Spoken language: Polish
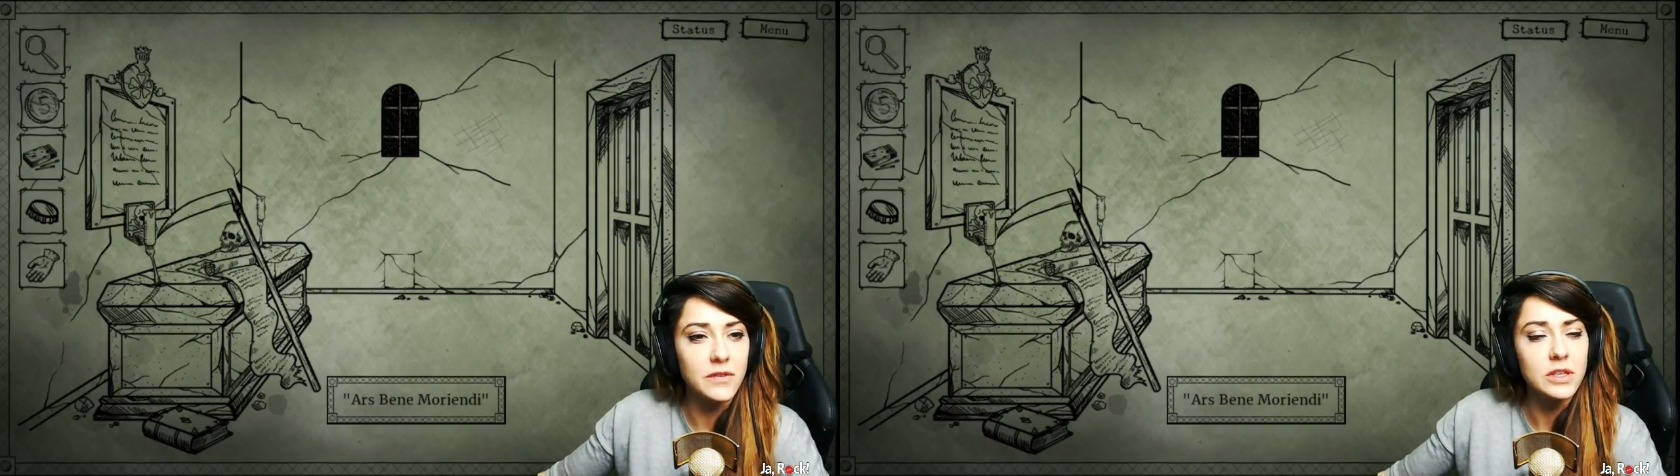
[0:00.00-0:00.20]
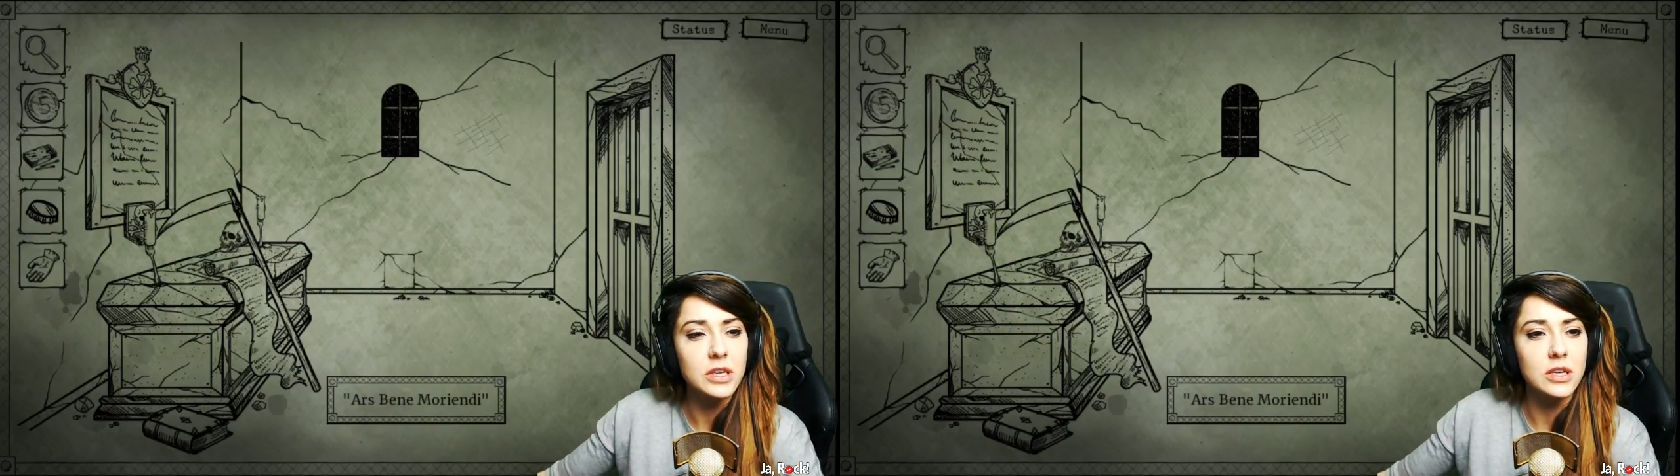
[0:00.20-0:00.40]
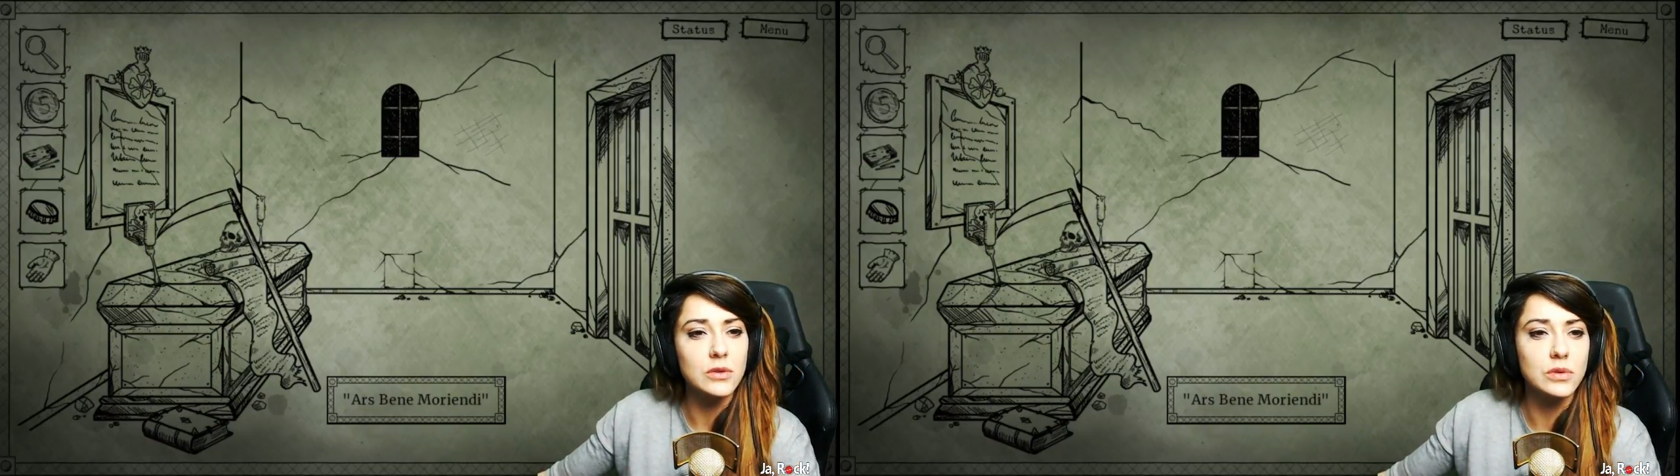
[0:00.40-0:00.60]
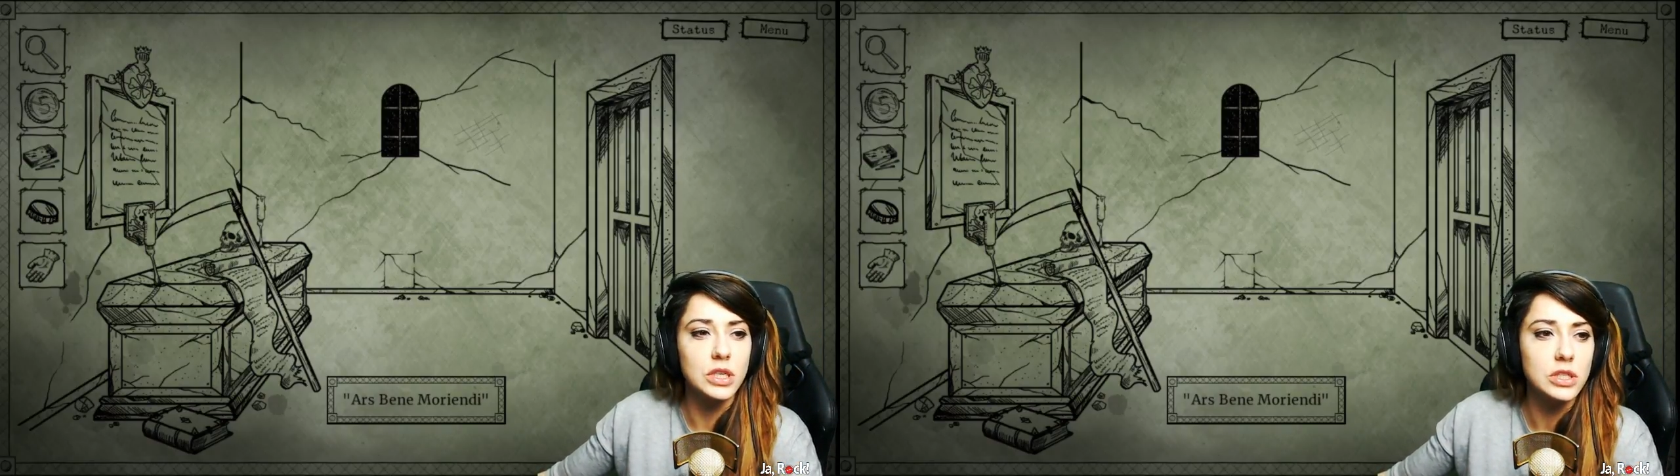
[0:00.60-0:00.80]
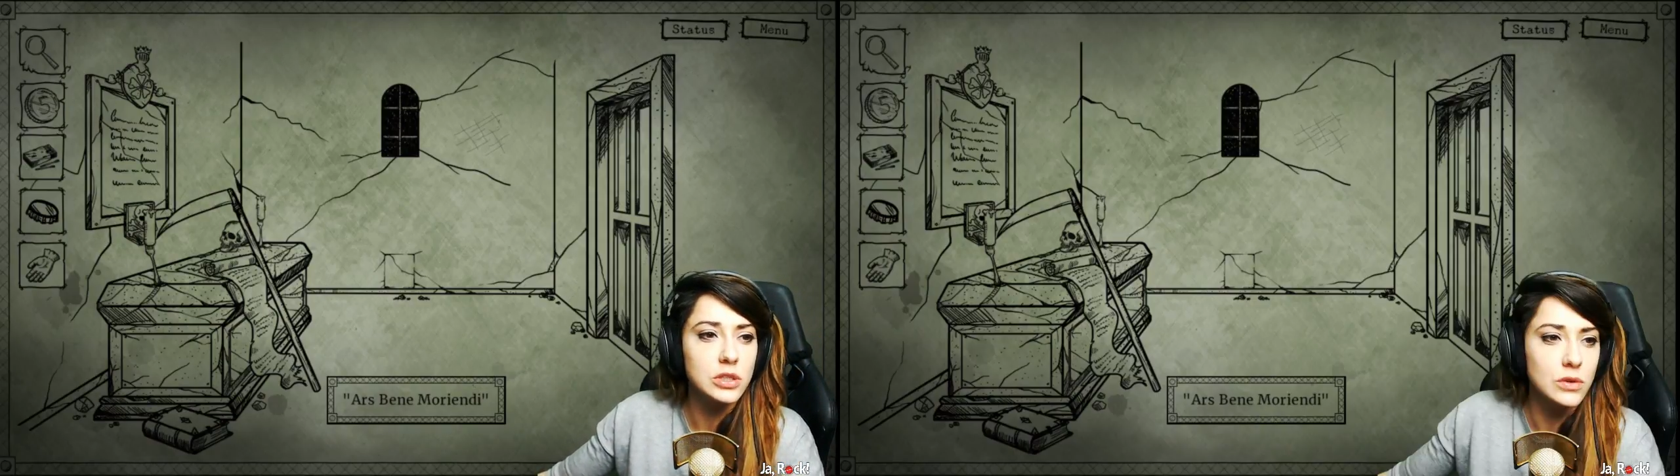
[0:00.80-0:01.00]
literaturze
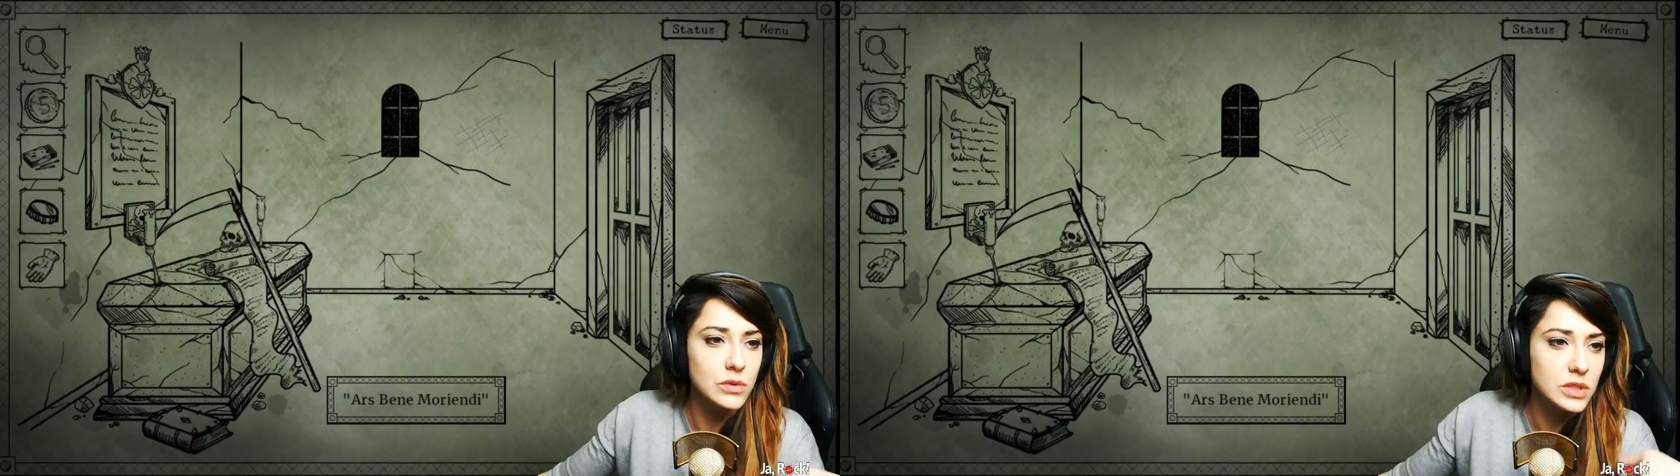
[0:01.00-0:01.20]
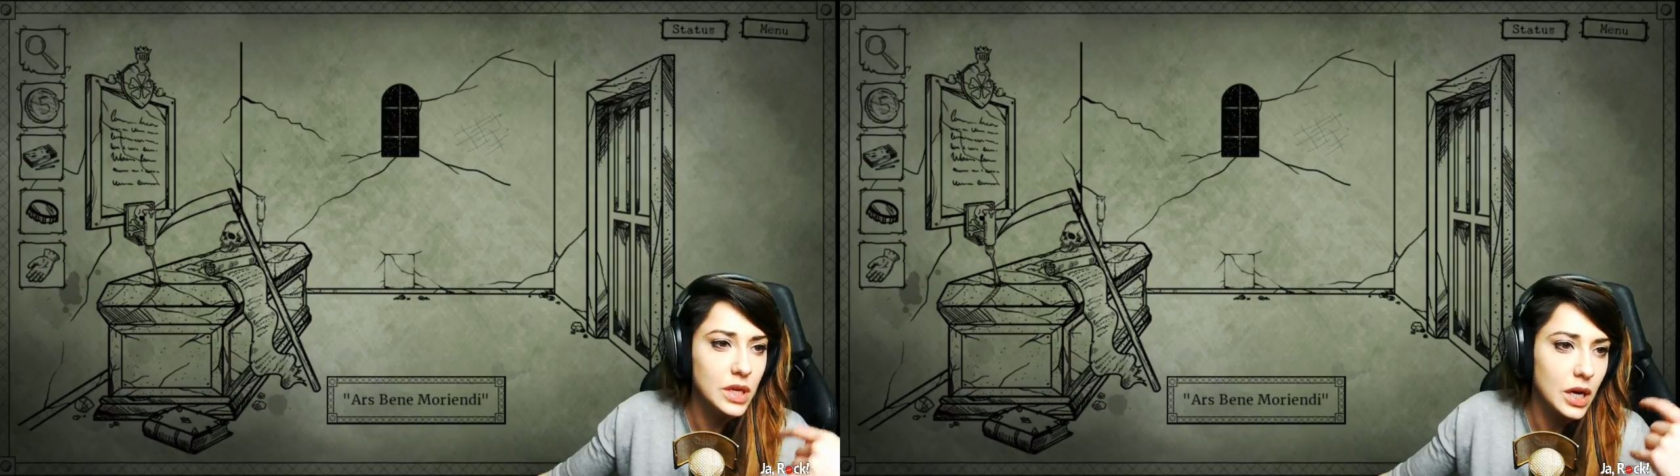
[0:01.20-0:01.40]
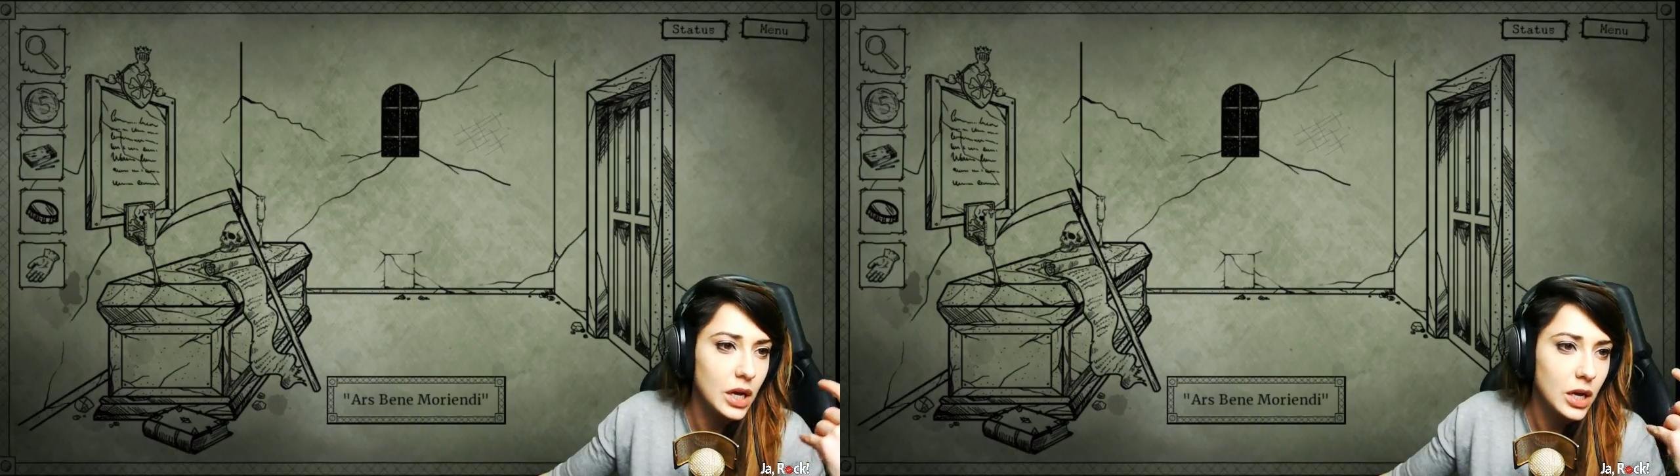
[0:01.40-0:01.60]
i sztuce.